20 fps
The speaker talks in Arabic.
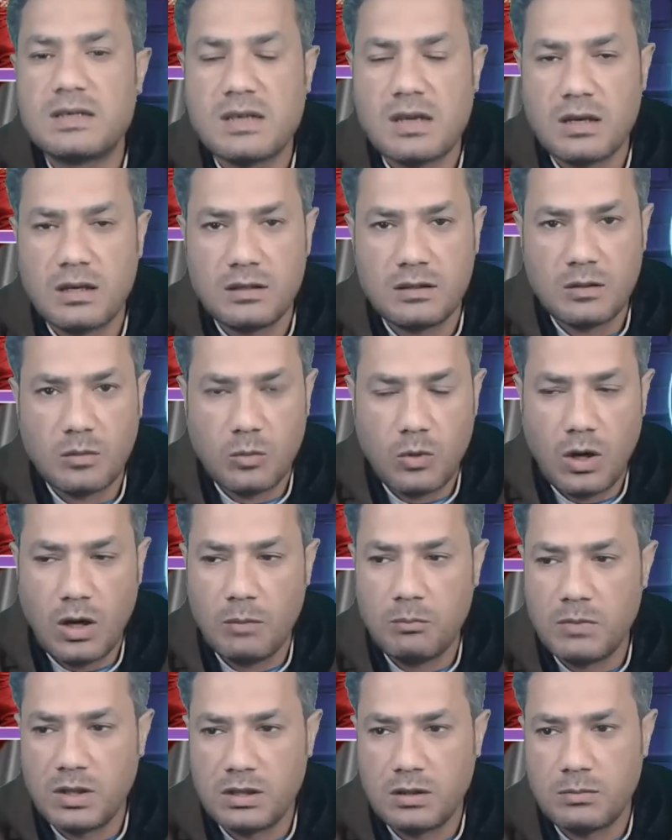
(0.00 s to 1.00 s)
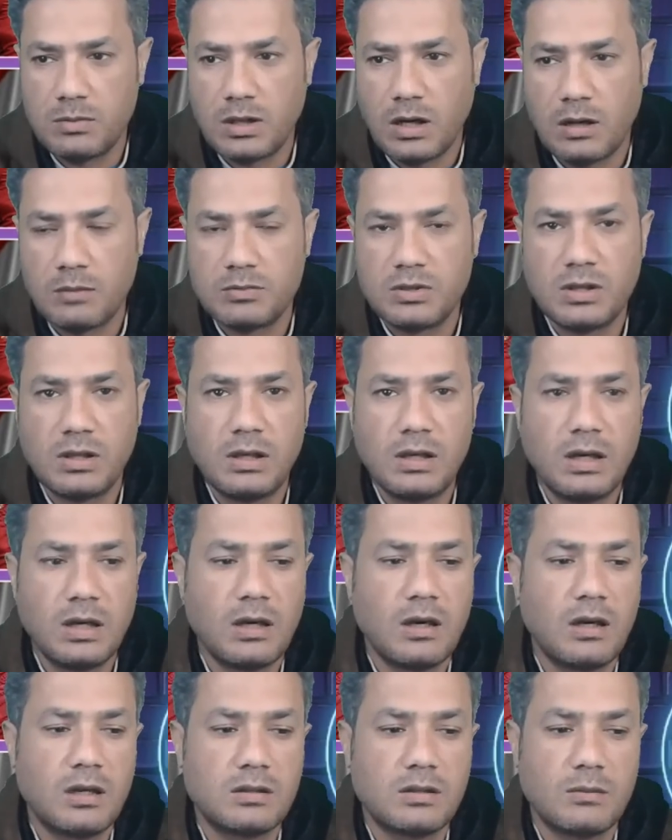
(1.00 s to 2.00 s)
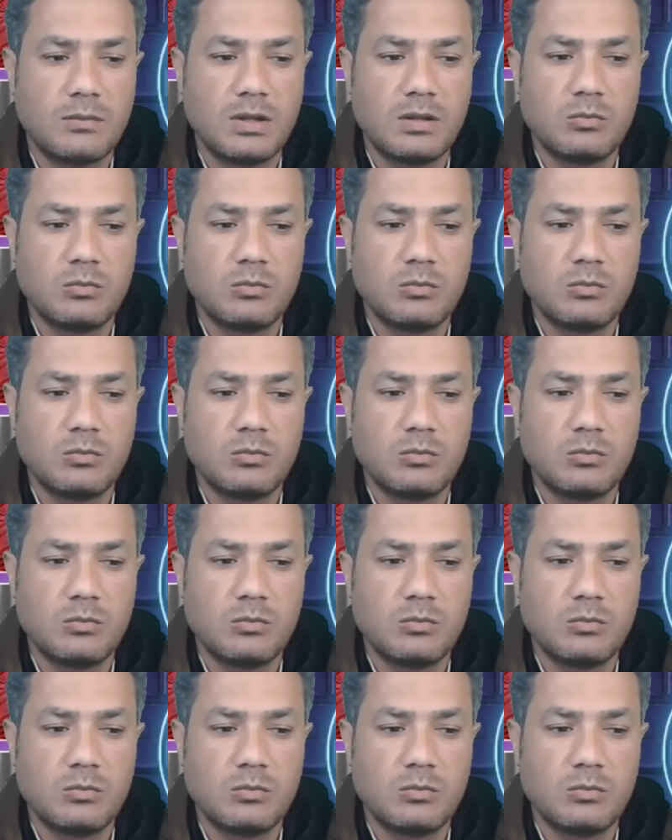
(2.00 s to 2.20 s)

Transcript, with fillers: سيدنا محمد بن عبد الله خاتم